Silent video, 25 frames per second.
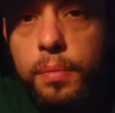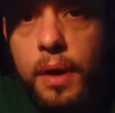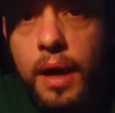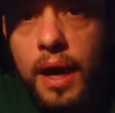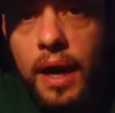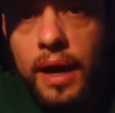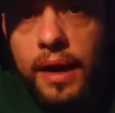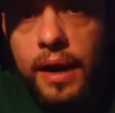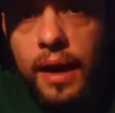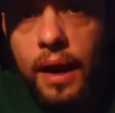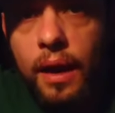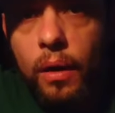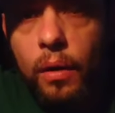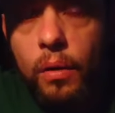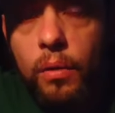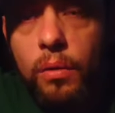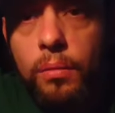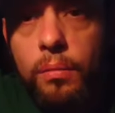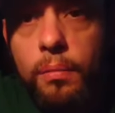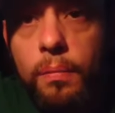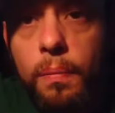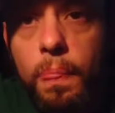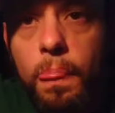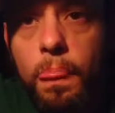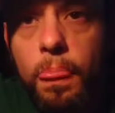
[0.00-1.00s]
canal
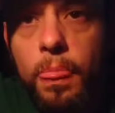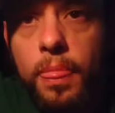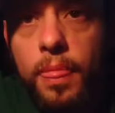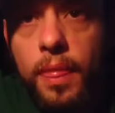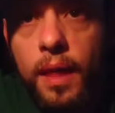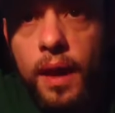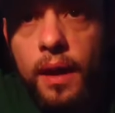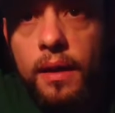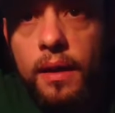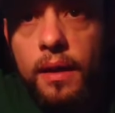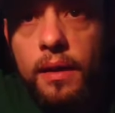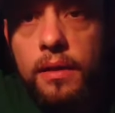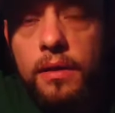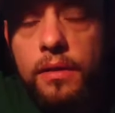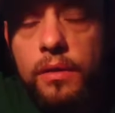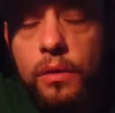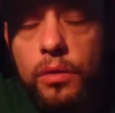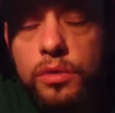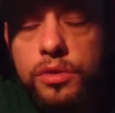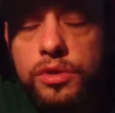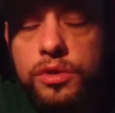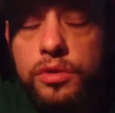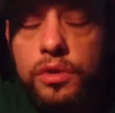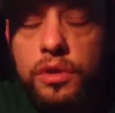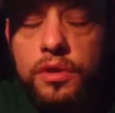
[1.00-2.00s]
né?
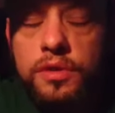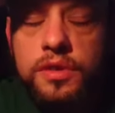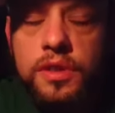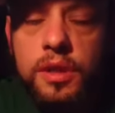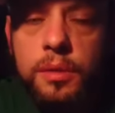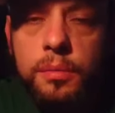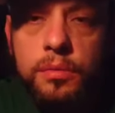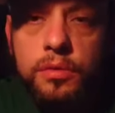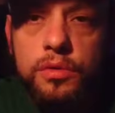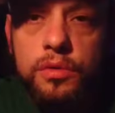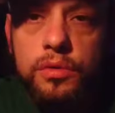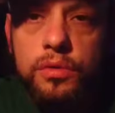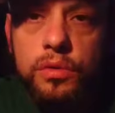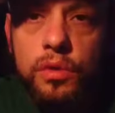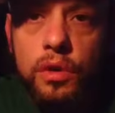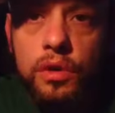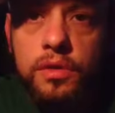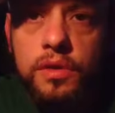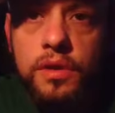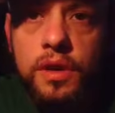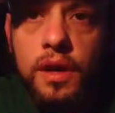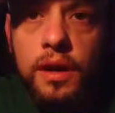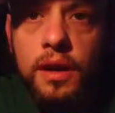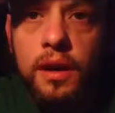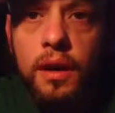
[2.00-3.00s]
Onde nós temos o um
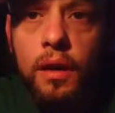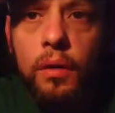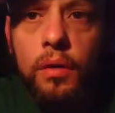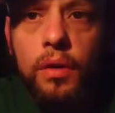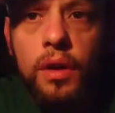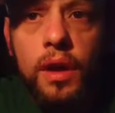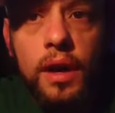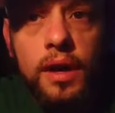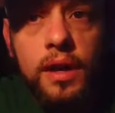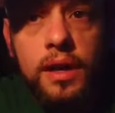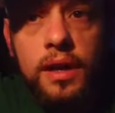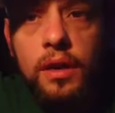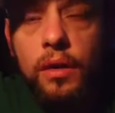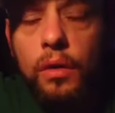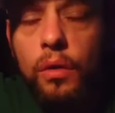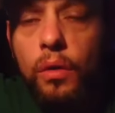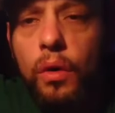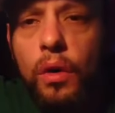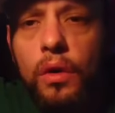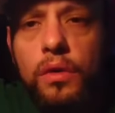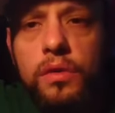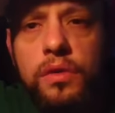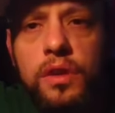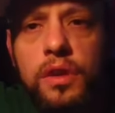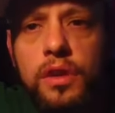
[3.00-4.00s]
nosso canal, que aqui eu
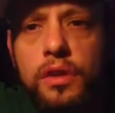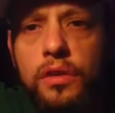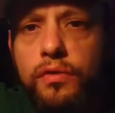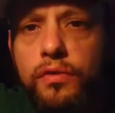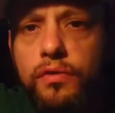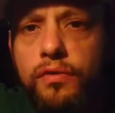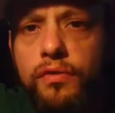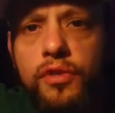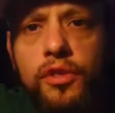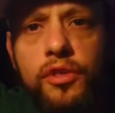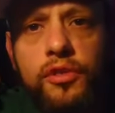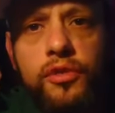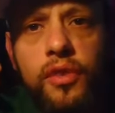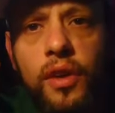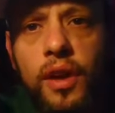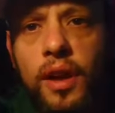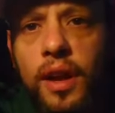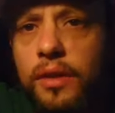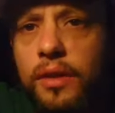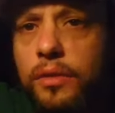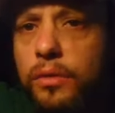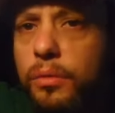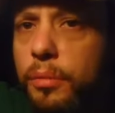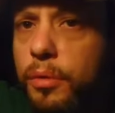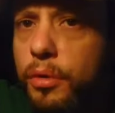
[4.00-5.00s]
gosto de
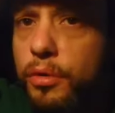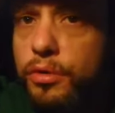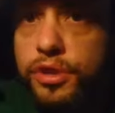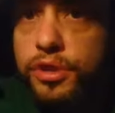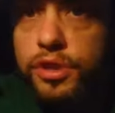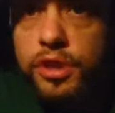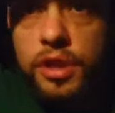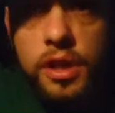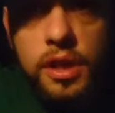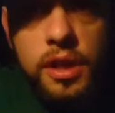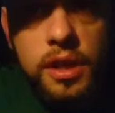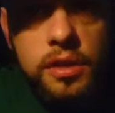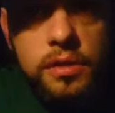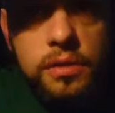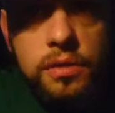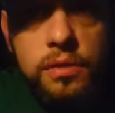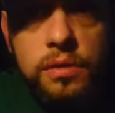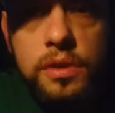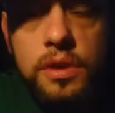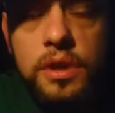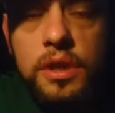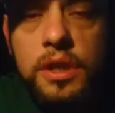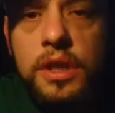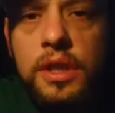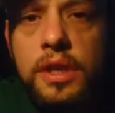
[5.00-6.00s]
falar do meu
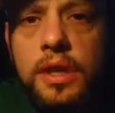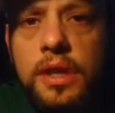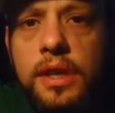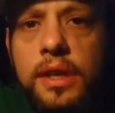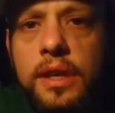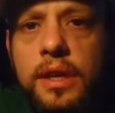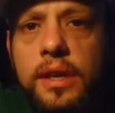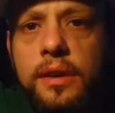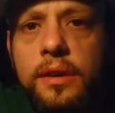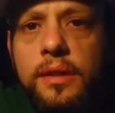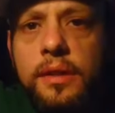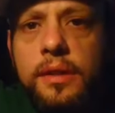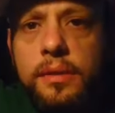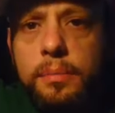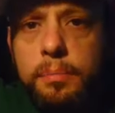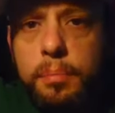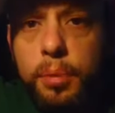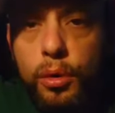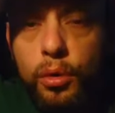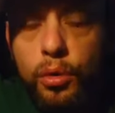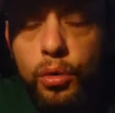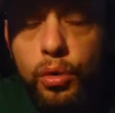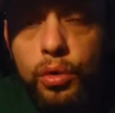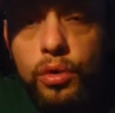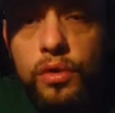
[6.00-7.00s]
jeito,
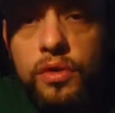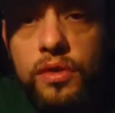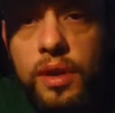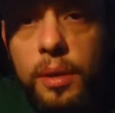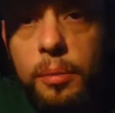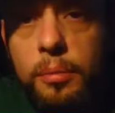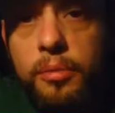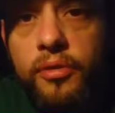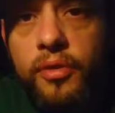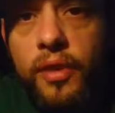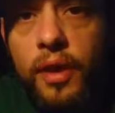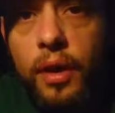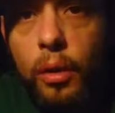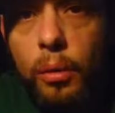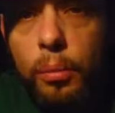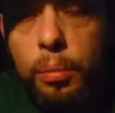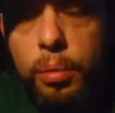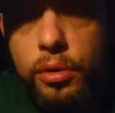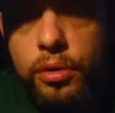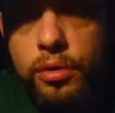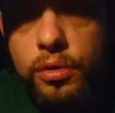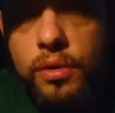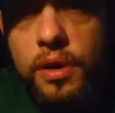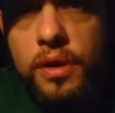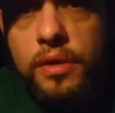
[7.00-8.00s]
procuro sempre falar um
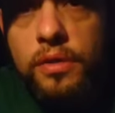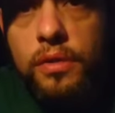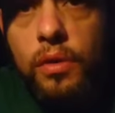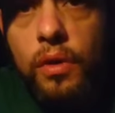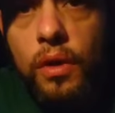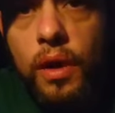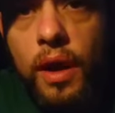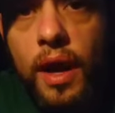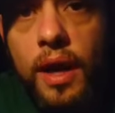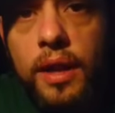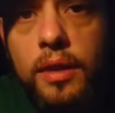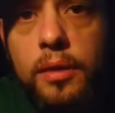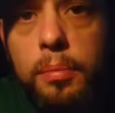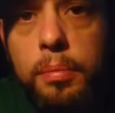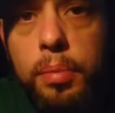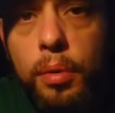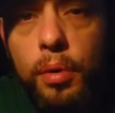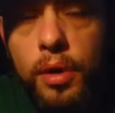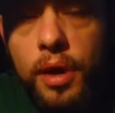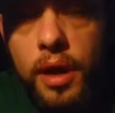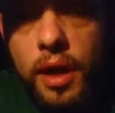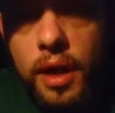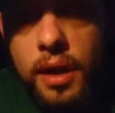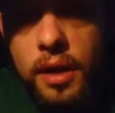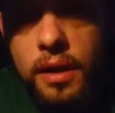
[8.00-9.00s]
português correto,
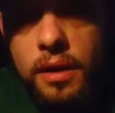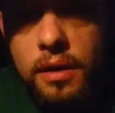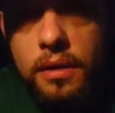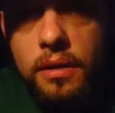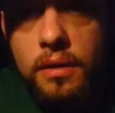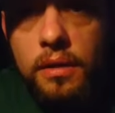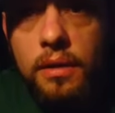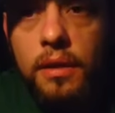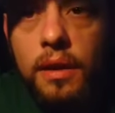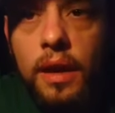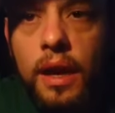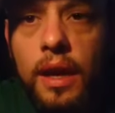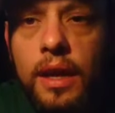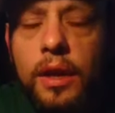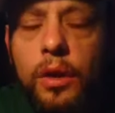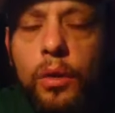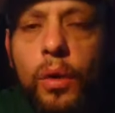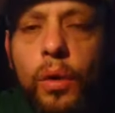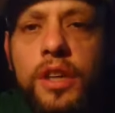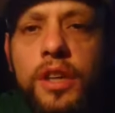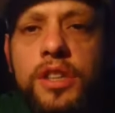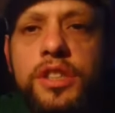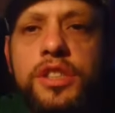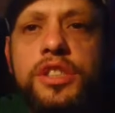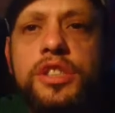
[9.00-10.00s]
porém a
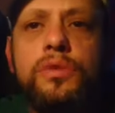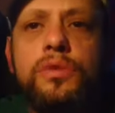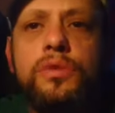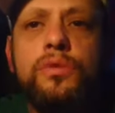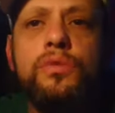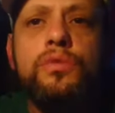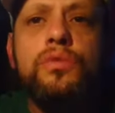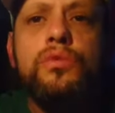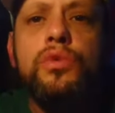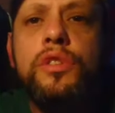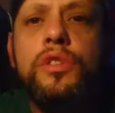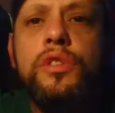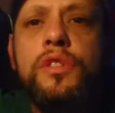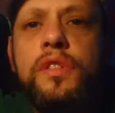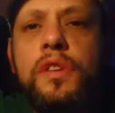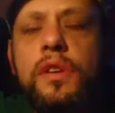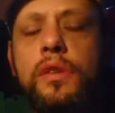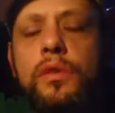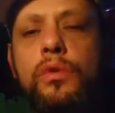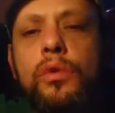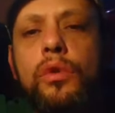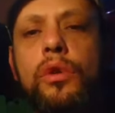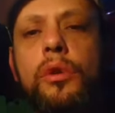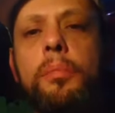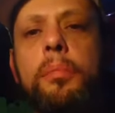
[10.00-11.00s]
linguagem de um
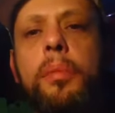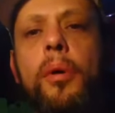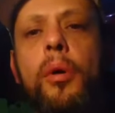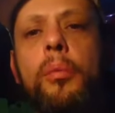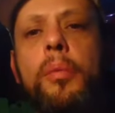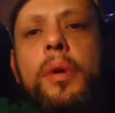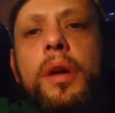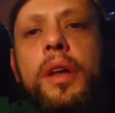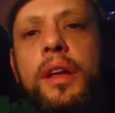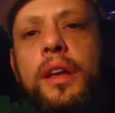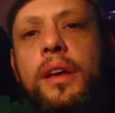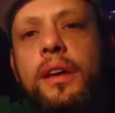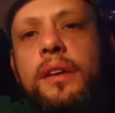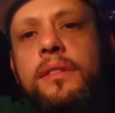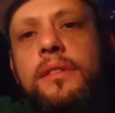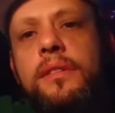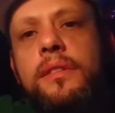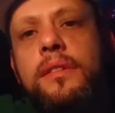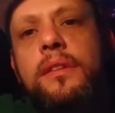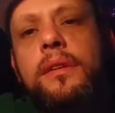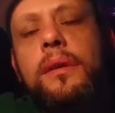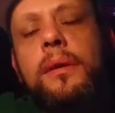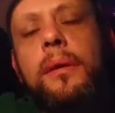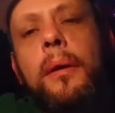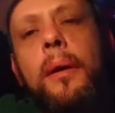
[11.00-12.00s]
torcedor
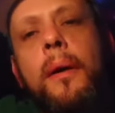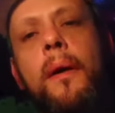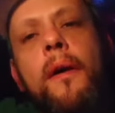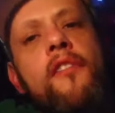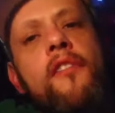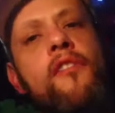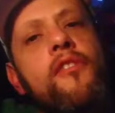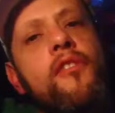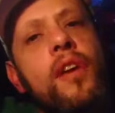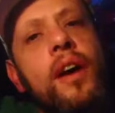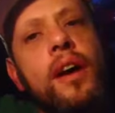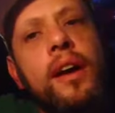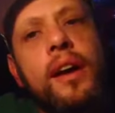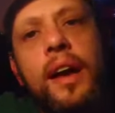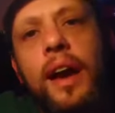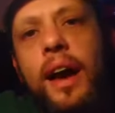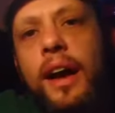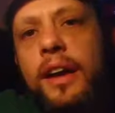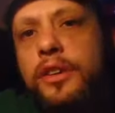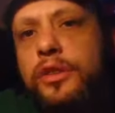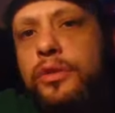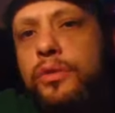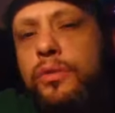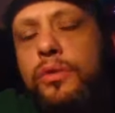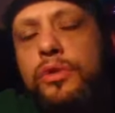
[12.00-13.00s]
palmeirense
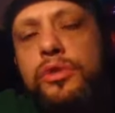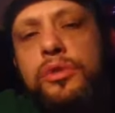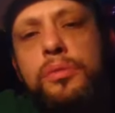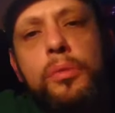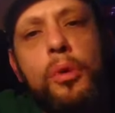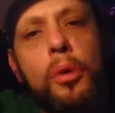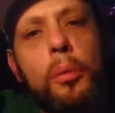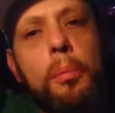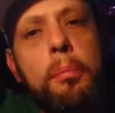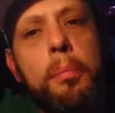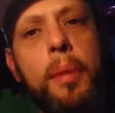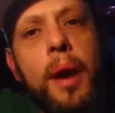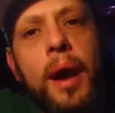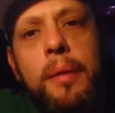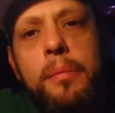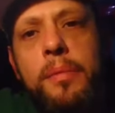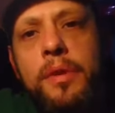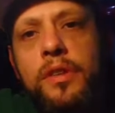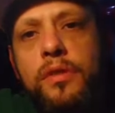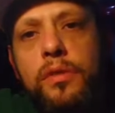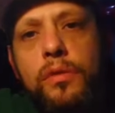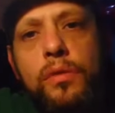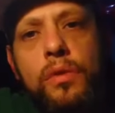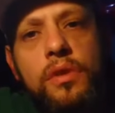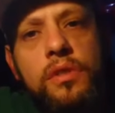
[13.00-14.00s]
fanático, onde meu pai me
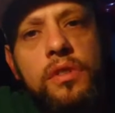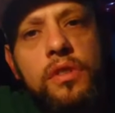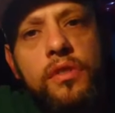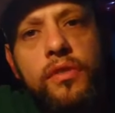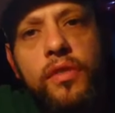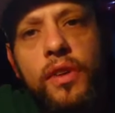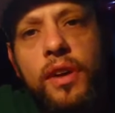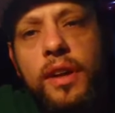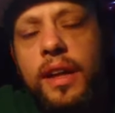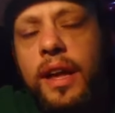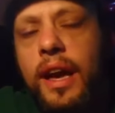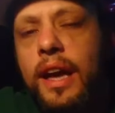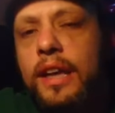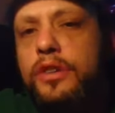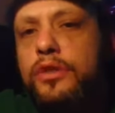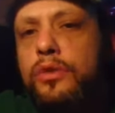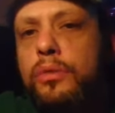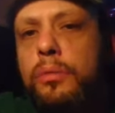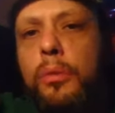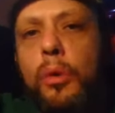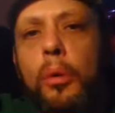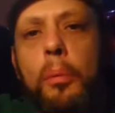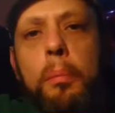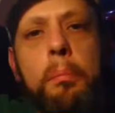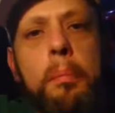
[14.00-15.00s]
ensinou a ser
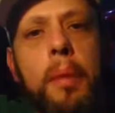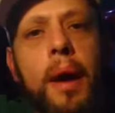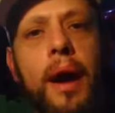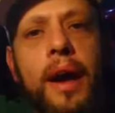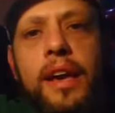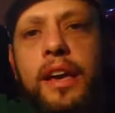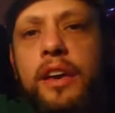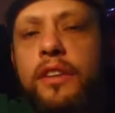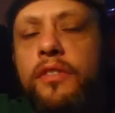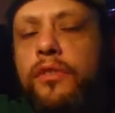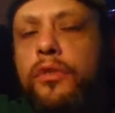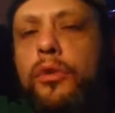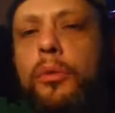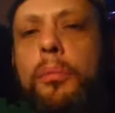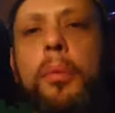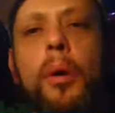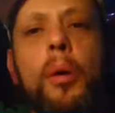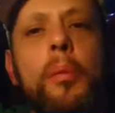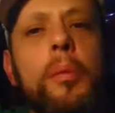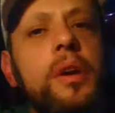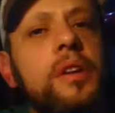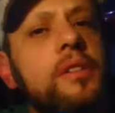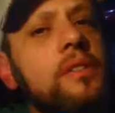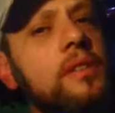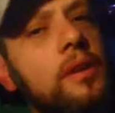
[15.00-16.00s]
fanático, meu pai que viu o
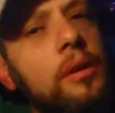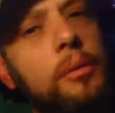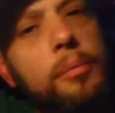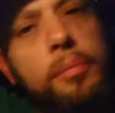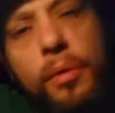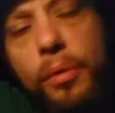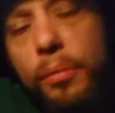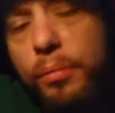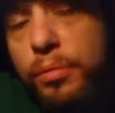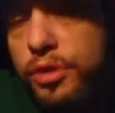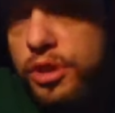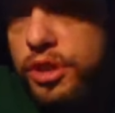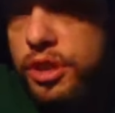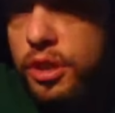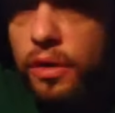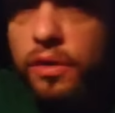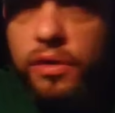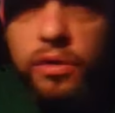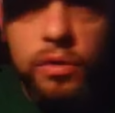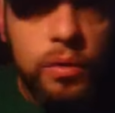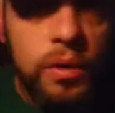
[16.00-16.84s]
Palmeiras ser campeão mundial em